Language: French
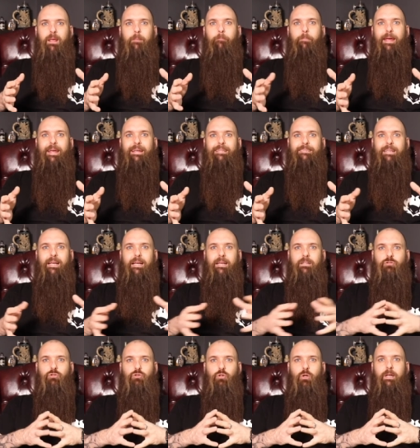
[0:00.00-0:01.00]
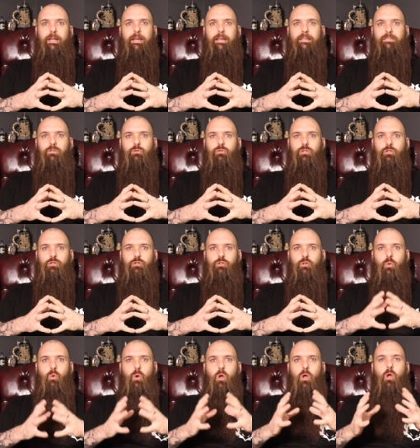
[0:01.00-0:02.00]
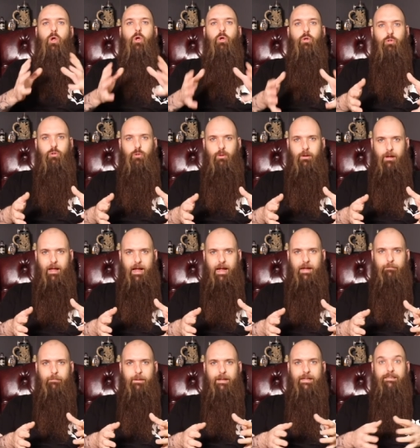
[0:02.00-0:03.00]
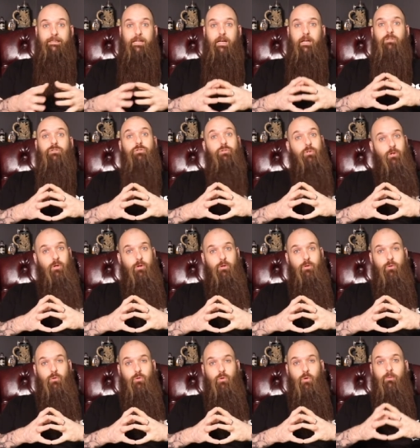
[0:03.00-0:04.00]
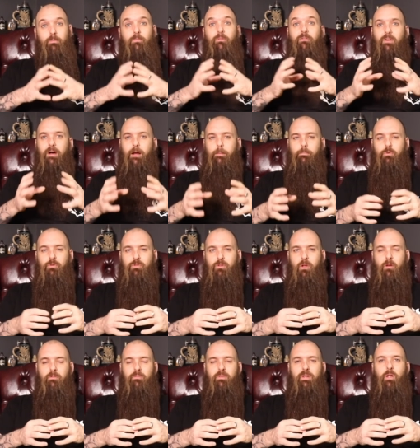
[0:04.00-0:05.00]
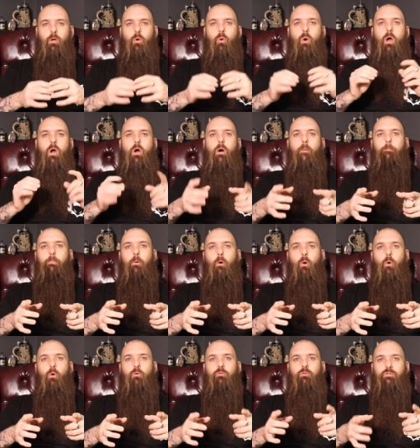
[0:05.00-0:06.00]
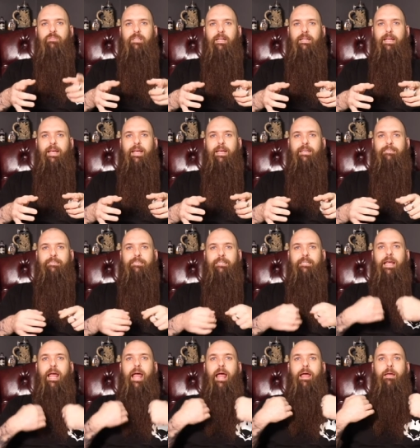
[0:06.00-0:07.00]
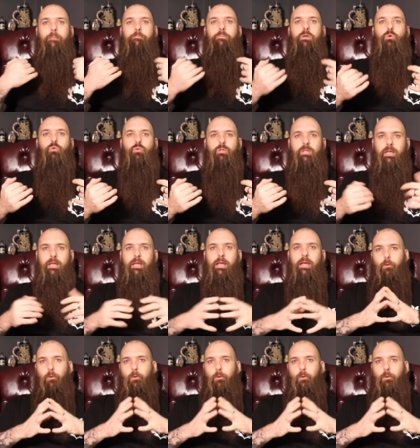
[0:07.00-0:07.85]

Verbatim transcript: présent sur les réseaux sociaux, être présent sur le YouTube, faire plusieurs vidéos pour vous intéresser à m'écouter.